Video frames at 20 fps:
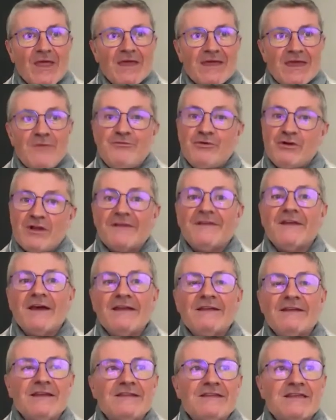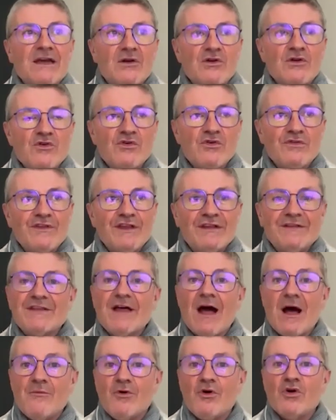Et puis l'intérêt des tiers-lieux, c'est que ça
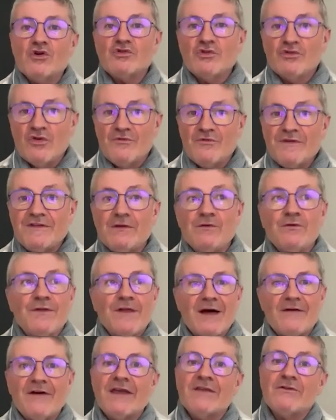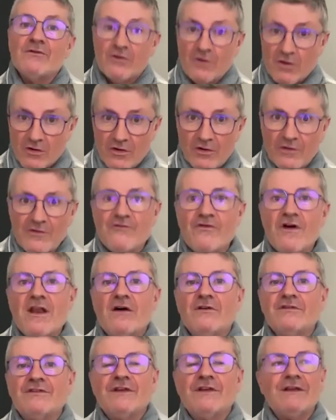rapproche le domicile du travail. Donc encore une fois,
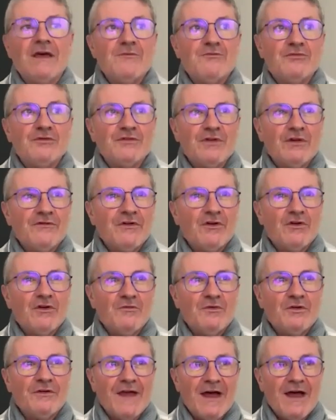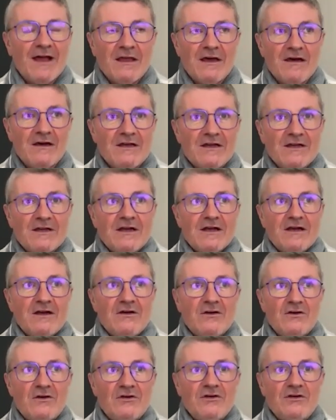là, c'est une réponse environnementale.
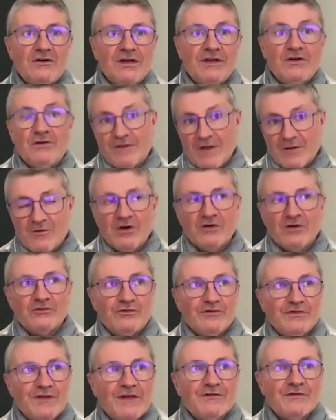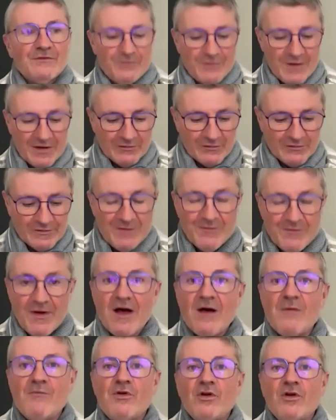Euh, et notamment, tout ça passe aussi
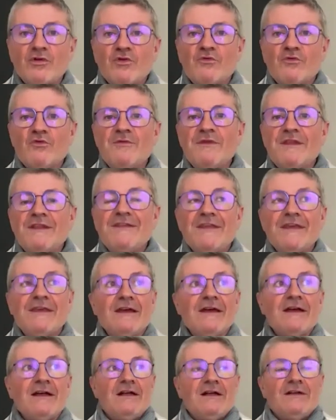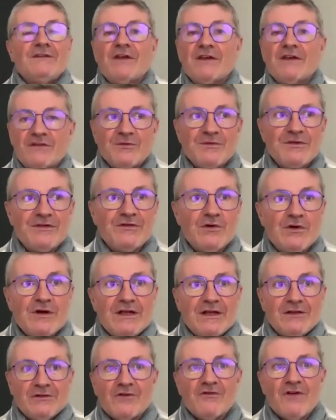par un plan de mobilité très ambitieux.
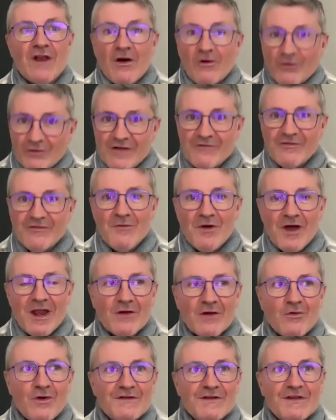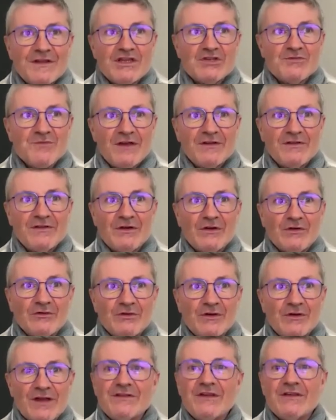Donc voilà, on est vraiment à la croisée des chemins. En
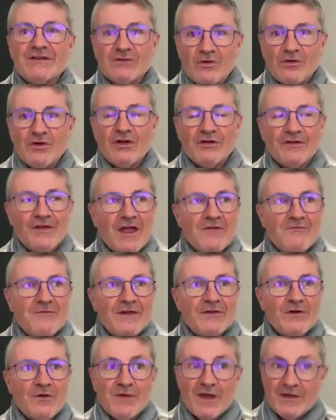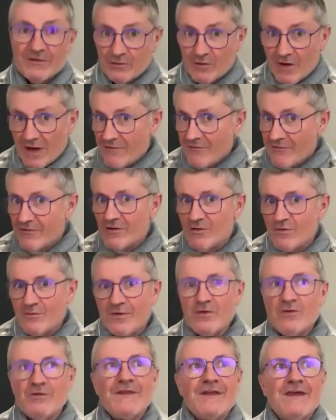tout cas, c'est ce qu'on est en train de mettre en place. On l'a fait au
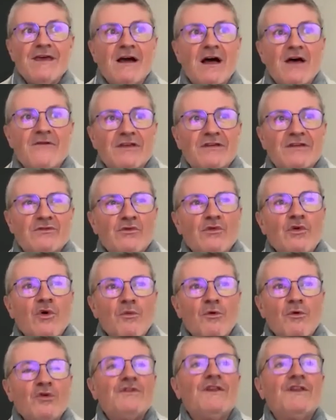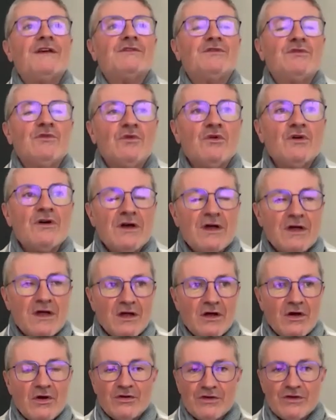PETR avec de nombreuses actions
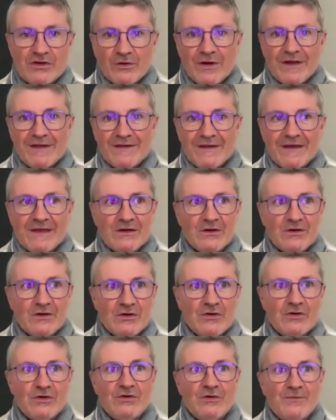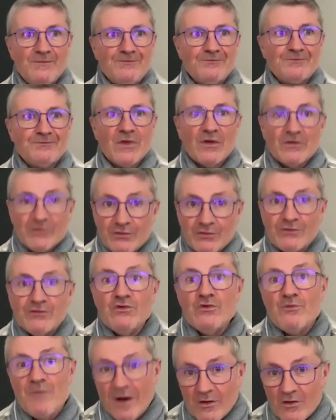euh, qui ont été euh,
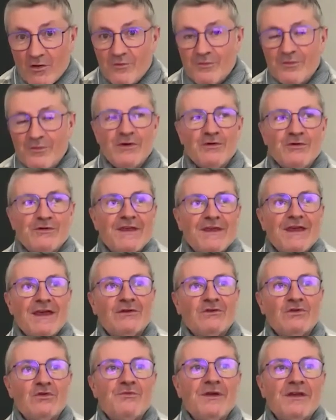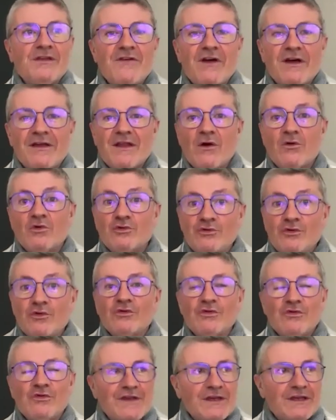soutenues par le PETR du Pays de Verdun
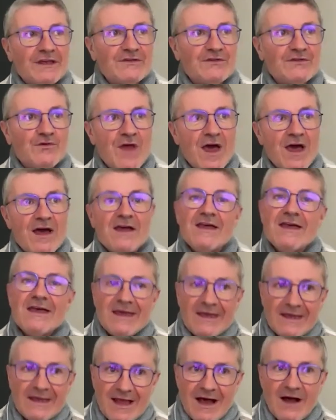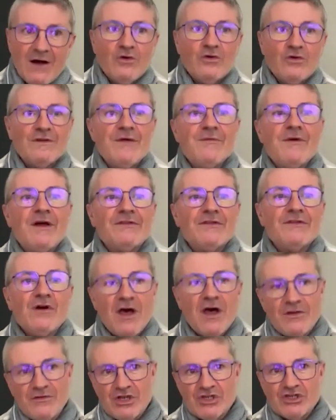autour de ces questions-là. Et là, on est maintenant
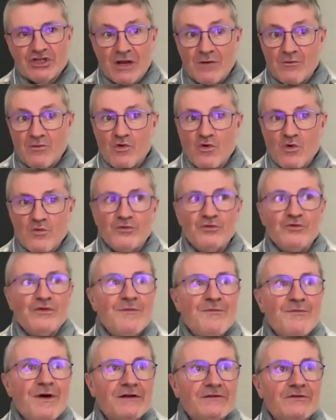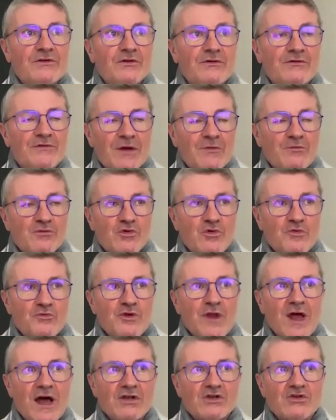à une échelle beaucoup plus, beaucoup
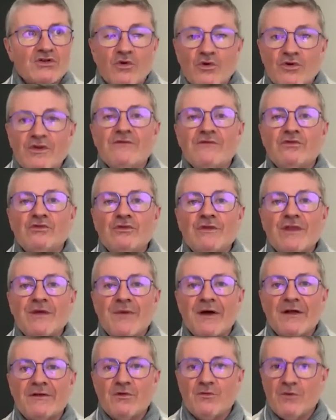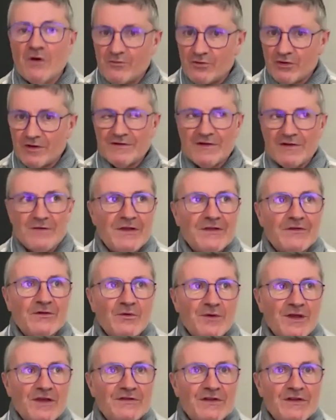plus large au niveau du département pour essayer de mettre en
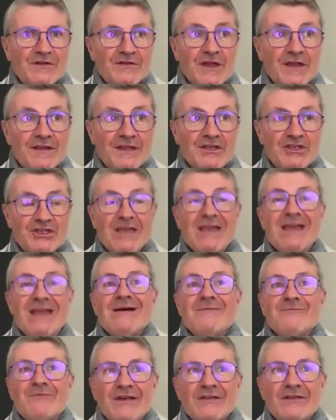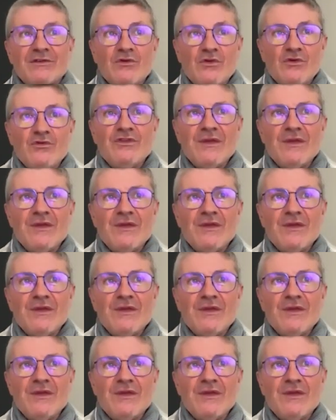place cette stratégie. Parce que le